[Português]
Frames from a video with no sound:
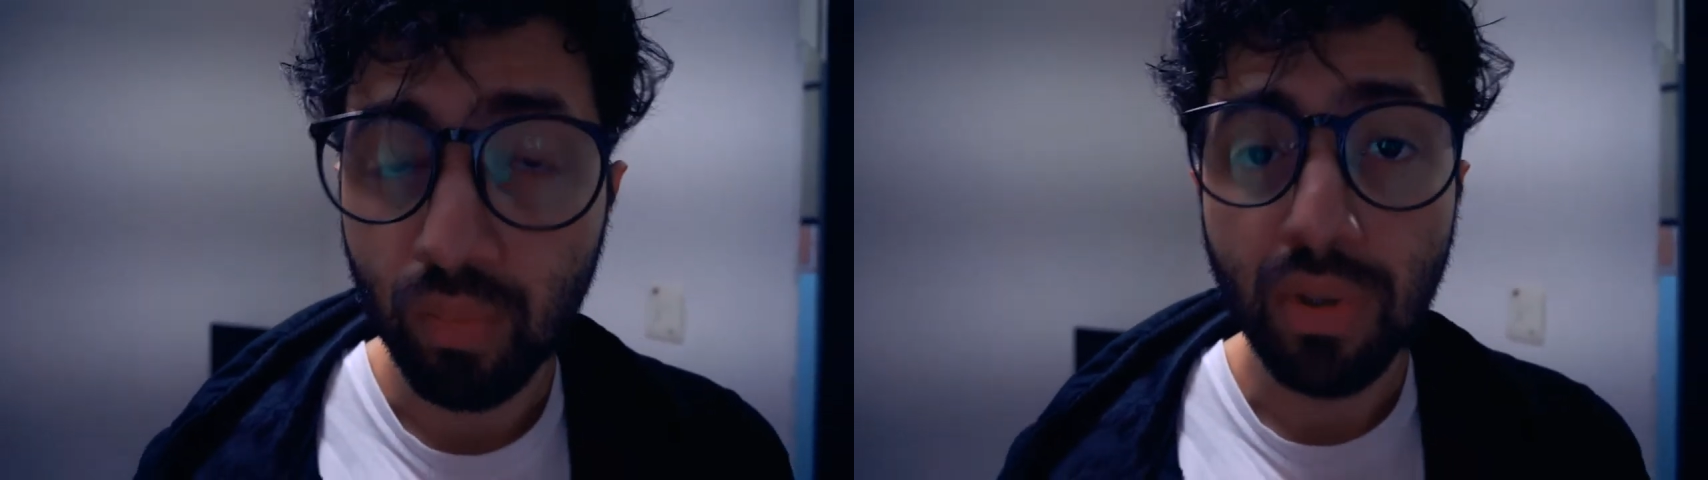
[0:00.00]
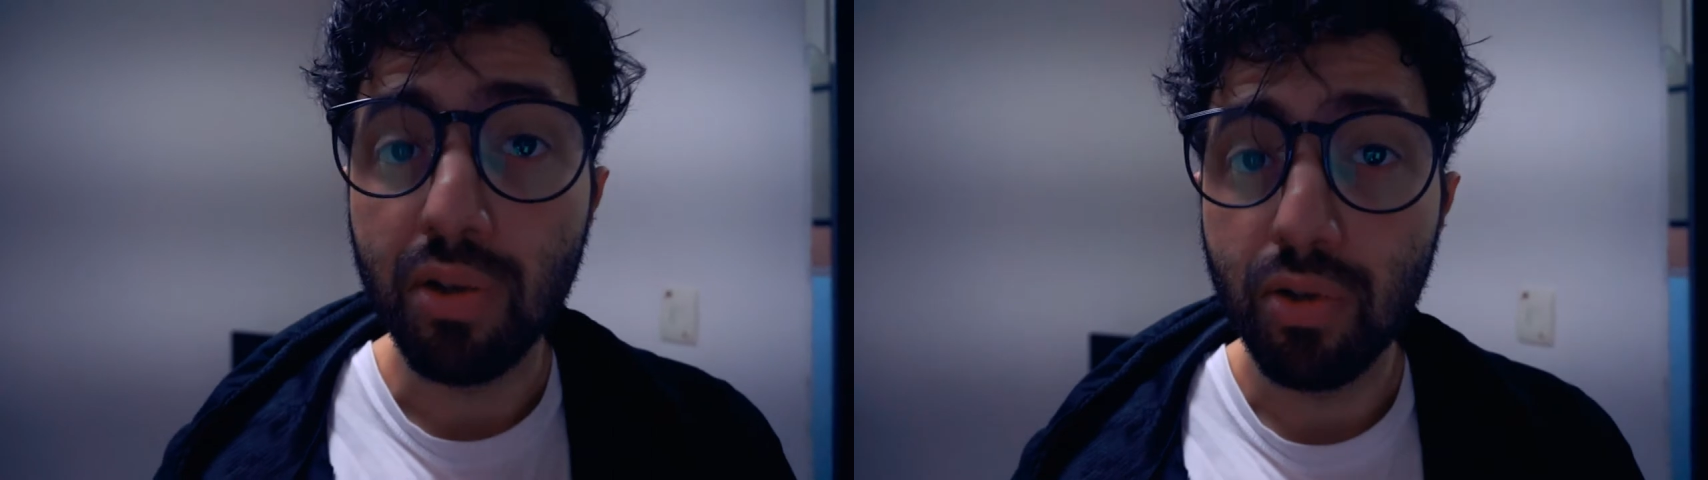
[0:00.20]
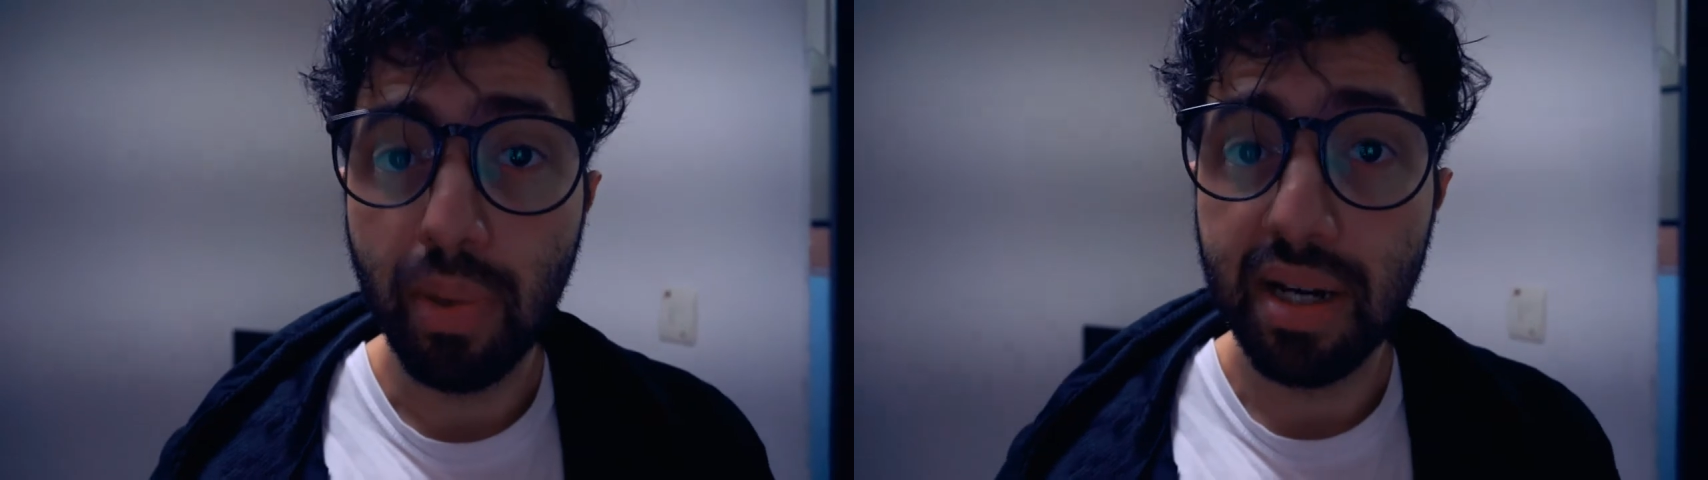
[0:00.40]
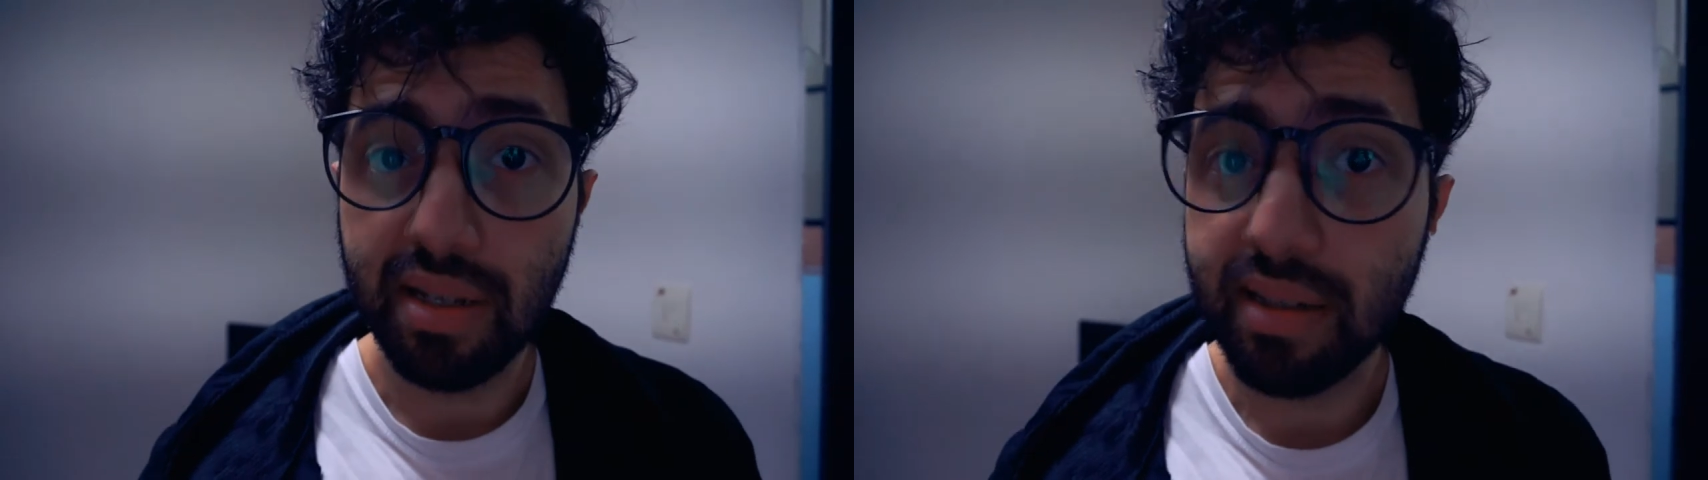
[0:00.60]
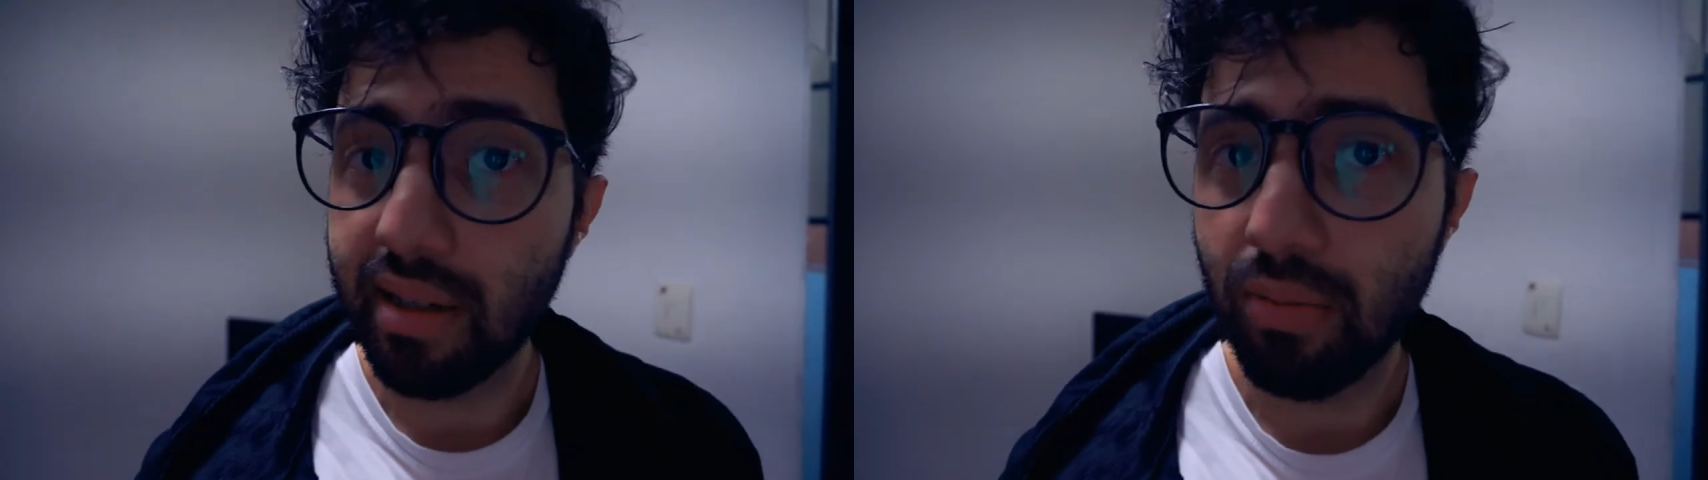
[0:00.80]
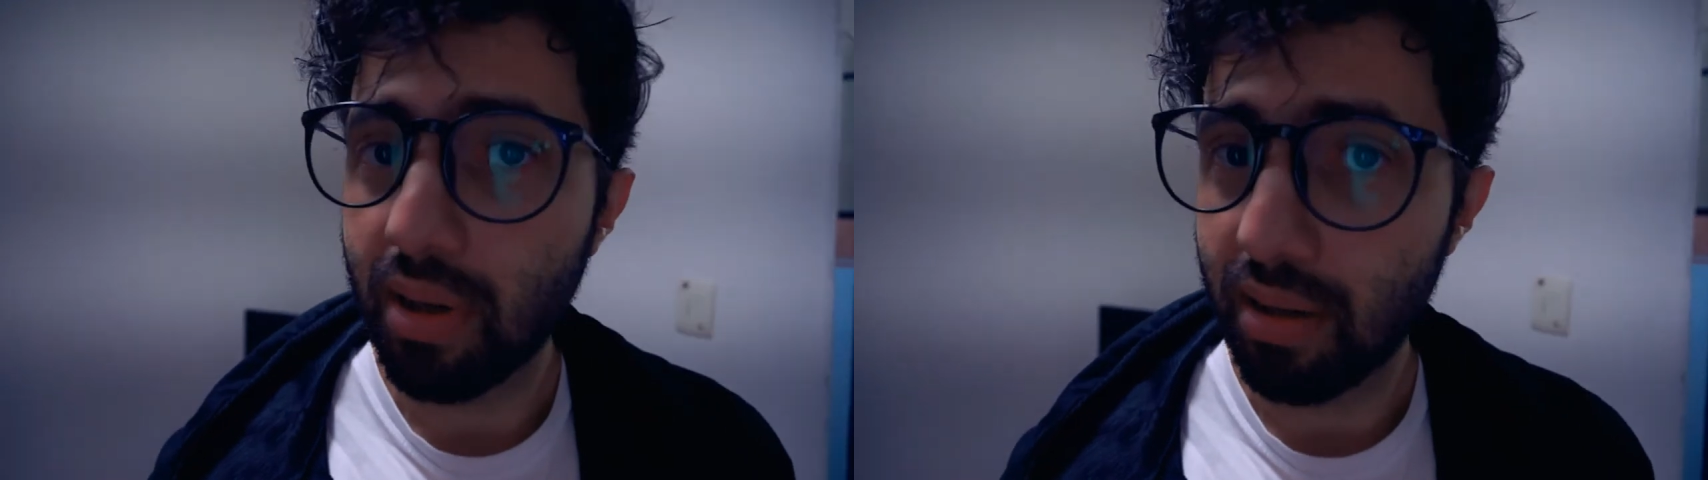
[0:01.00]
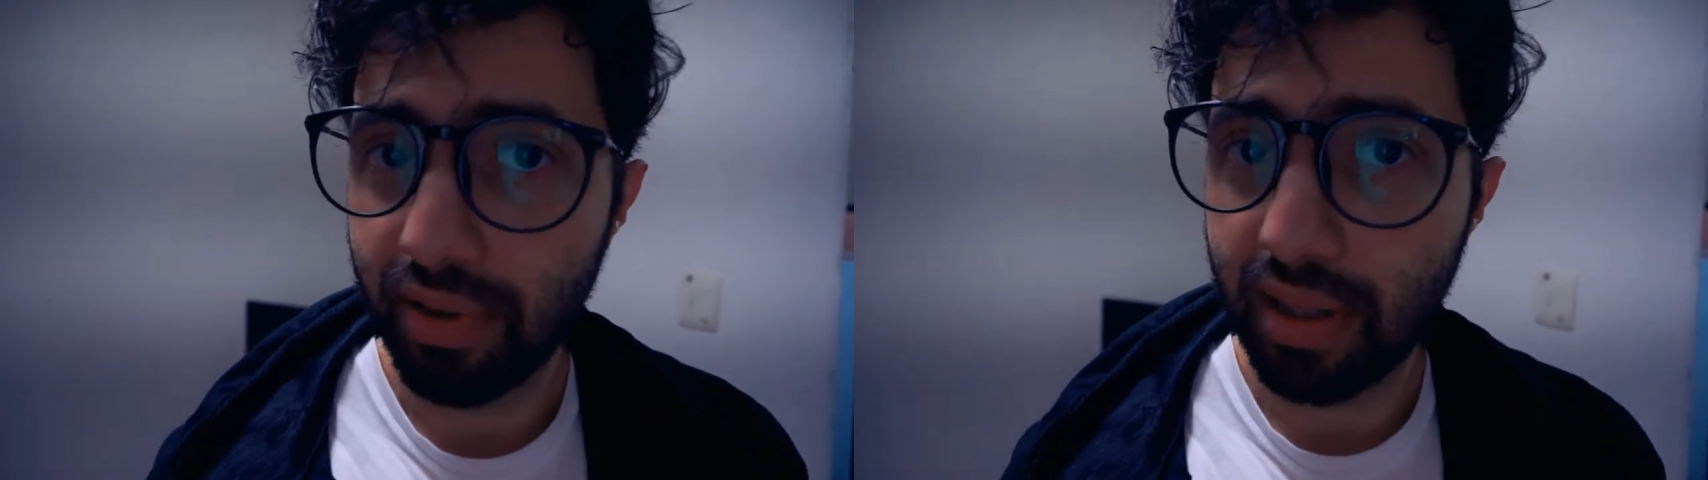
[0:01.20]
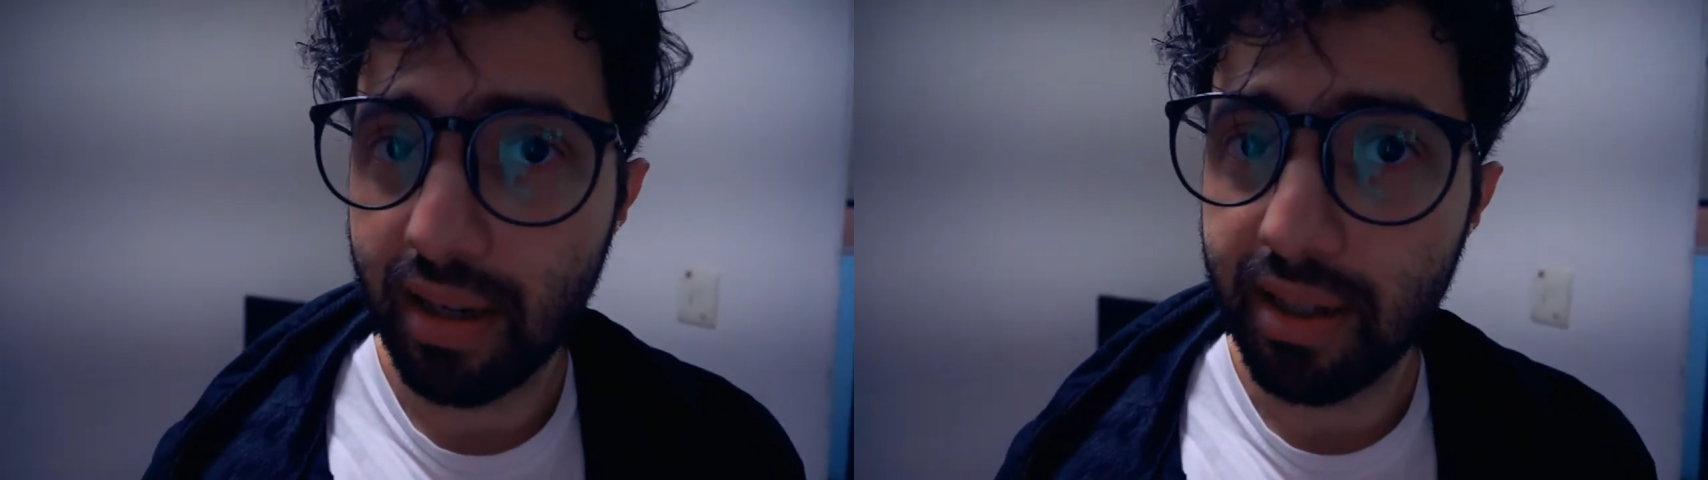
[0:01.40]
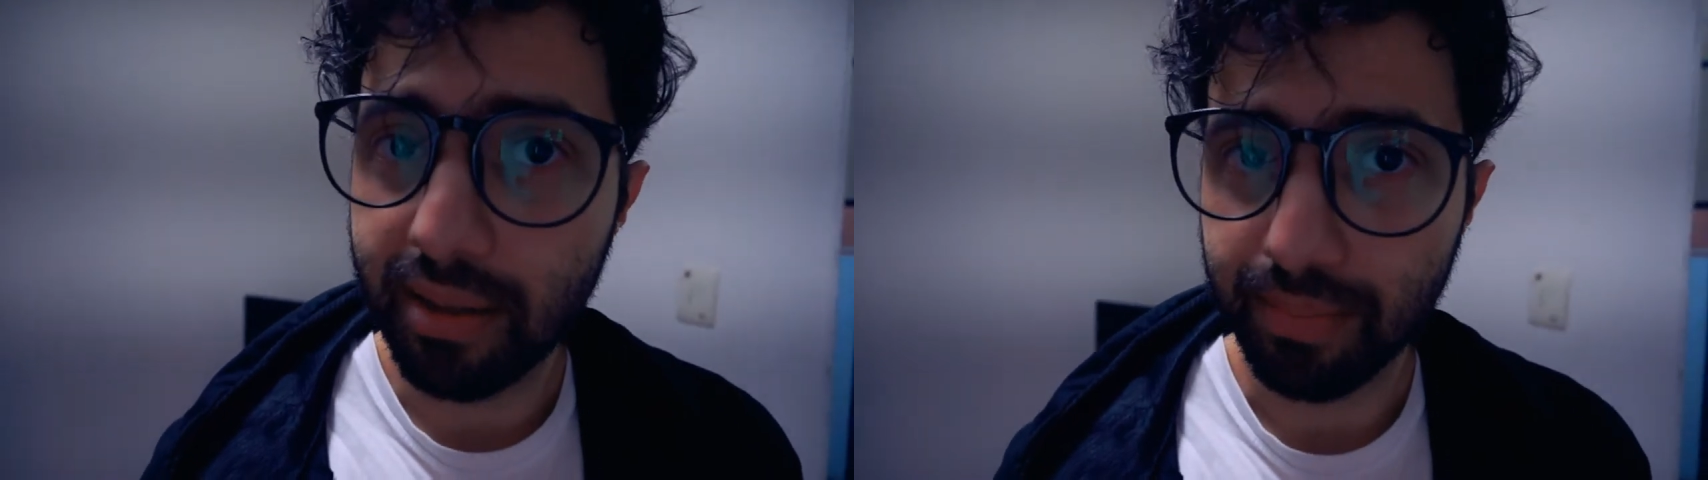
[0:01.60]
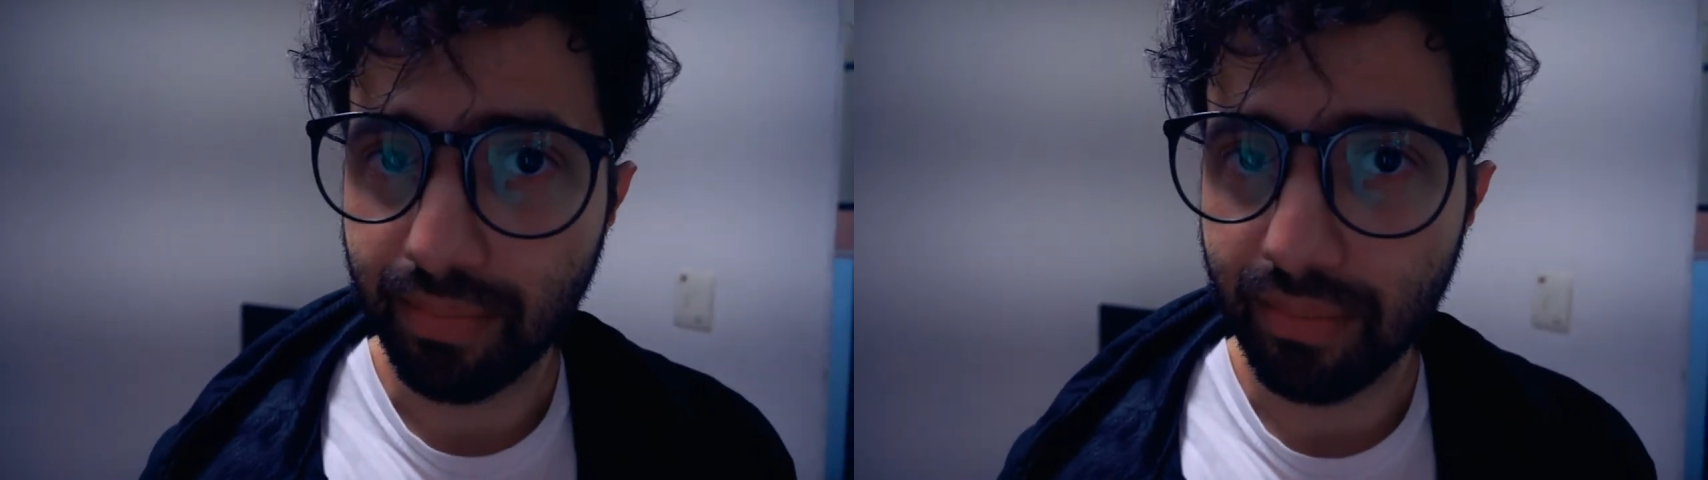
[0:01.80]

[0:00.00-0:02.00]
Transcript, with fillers: Eu sou barista em uma cafeteria,